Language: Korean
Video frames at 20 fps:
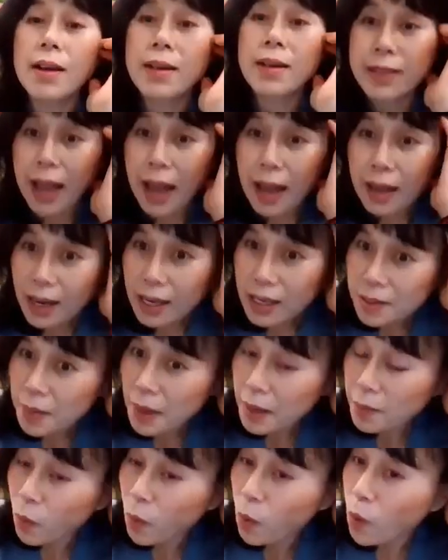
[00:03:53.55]
근데
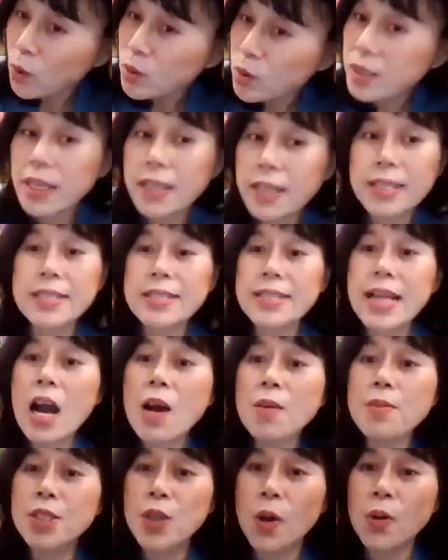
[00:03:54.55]
하나님의 음. 모든 게 이
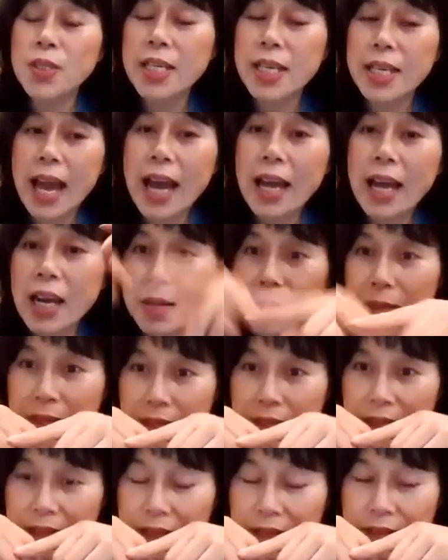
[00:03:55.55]
싸움이 전쟁이
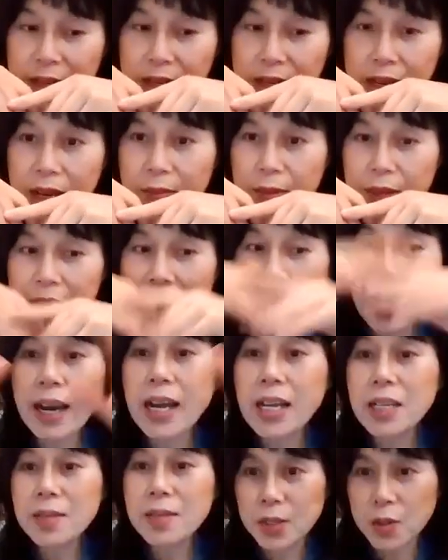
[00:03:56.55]
하나님한테 있다고 생각하면 이게
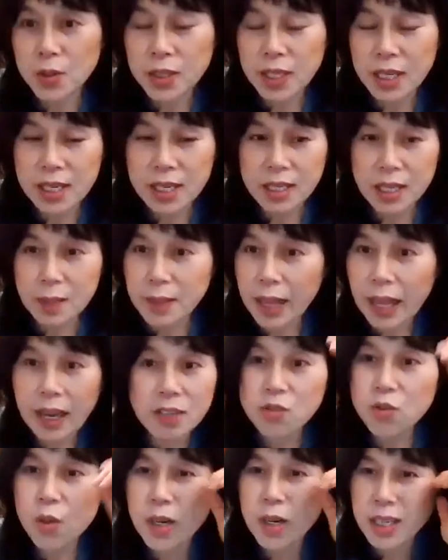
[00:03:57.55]
하나님의 전쟁이기 때문에
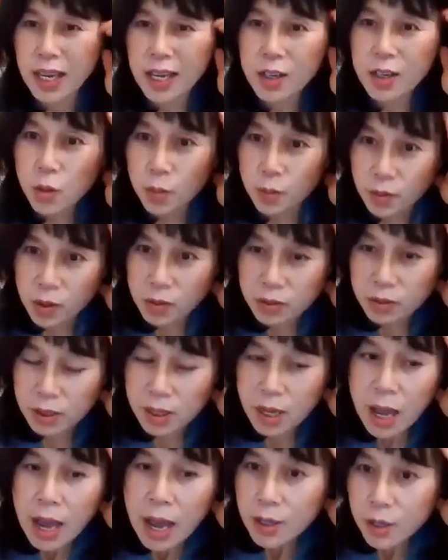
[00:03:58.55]
내가 두려울 게 하나도 없는 거거든.
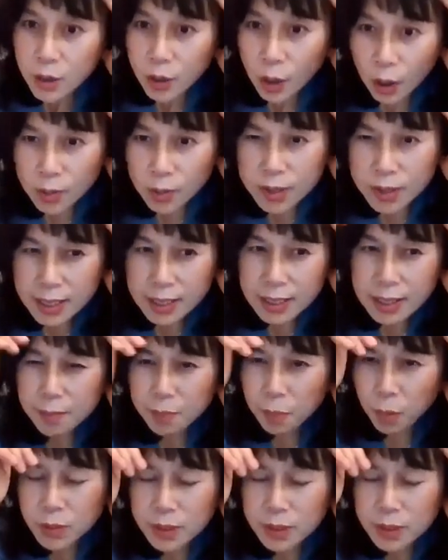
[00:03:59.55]
그래서 여러분이 이